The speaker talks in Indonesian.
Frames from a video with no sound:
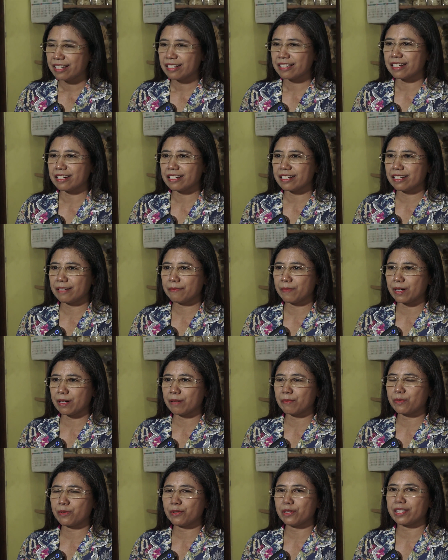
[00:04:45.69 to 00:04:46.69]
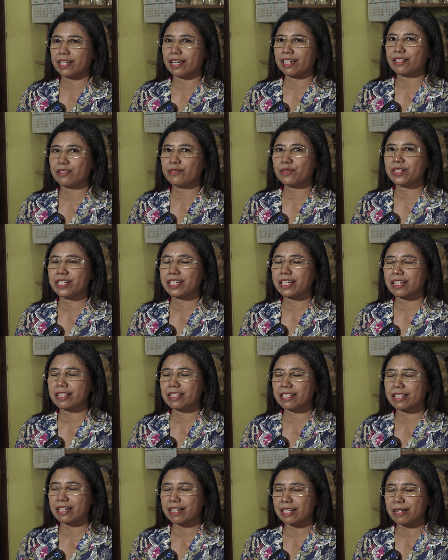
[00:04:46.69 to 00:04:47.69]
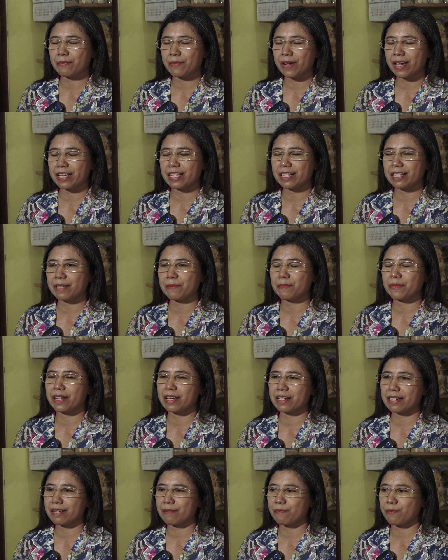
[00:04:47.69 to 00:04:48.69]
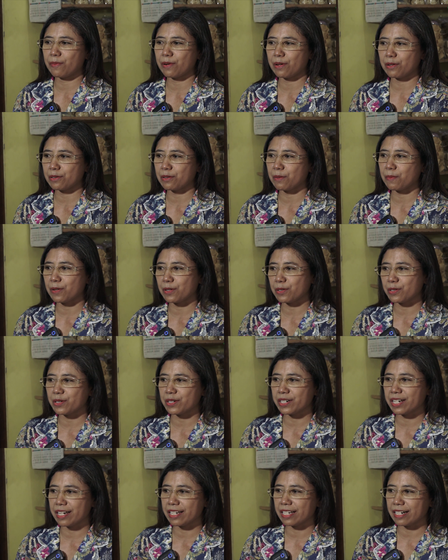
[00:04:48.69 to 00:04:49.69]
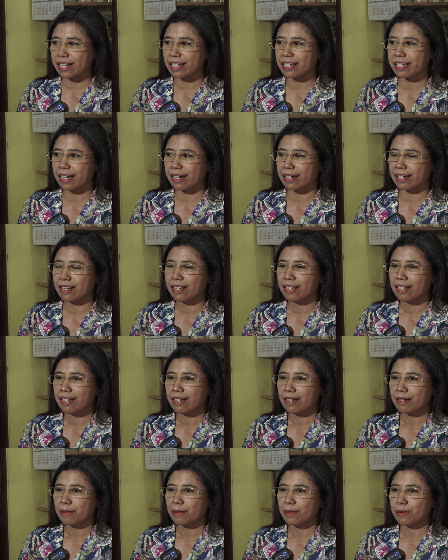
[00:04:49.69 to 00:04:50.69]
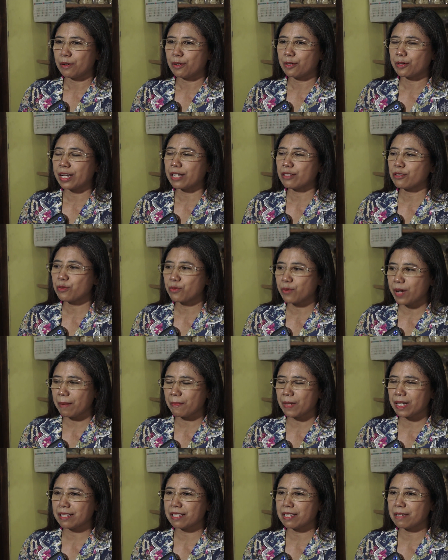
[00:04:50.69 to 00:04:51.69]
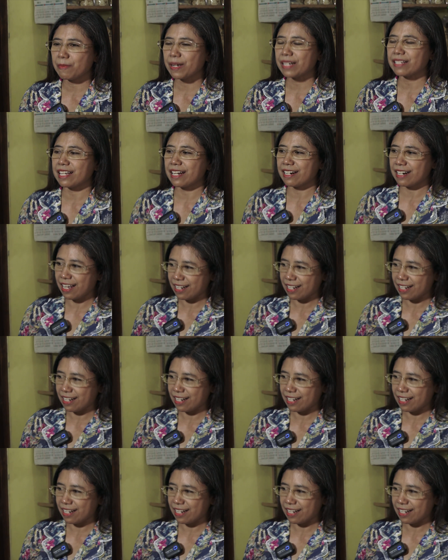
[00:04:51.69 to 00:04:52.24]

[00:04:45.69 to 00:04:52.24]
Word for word: jadi pengepulnya itu dia terima intip dari pelosok-pelosok daerah yang orang tua masih masak